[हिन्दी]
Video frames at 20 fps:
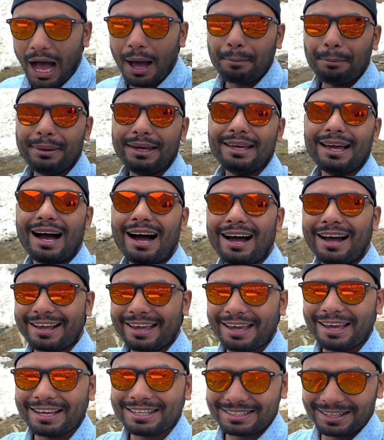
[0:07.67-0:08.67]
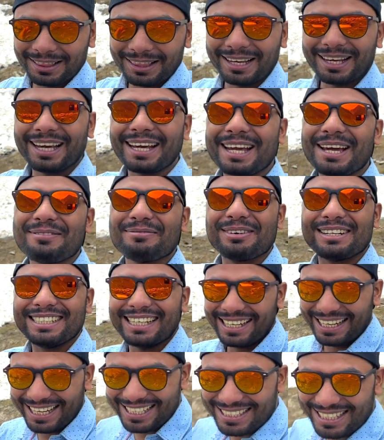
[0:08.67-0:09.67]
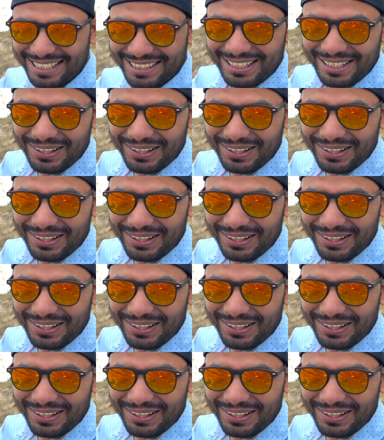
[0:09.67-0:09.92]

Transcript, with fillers: आप भी यहाँ के जिंदगी के मजे ले सकते